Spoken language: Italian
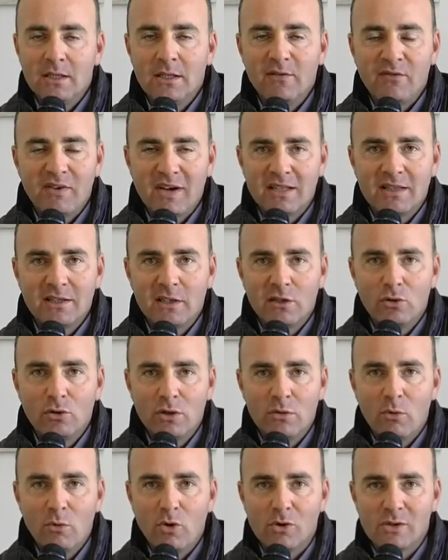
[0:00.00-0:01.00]
i fatti lo
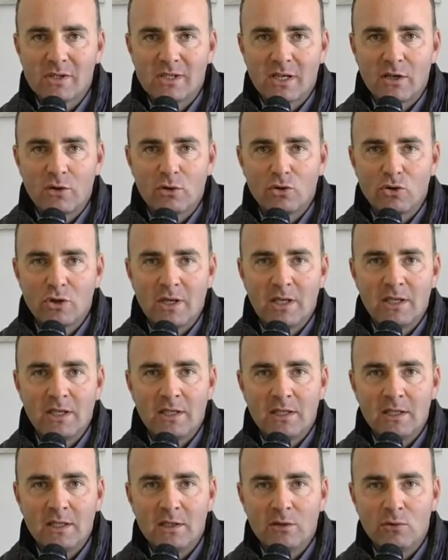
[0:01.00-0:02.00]
dimostrano, c'è
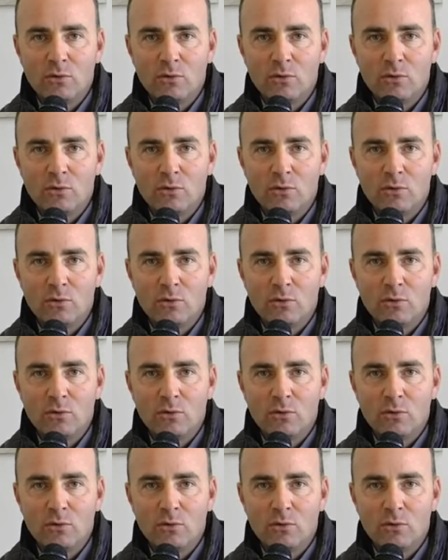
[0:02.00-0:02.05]
eh,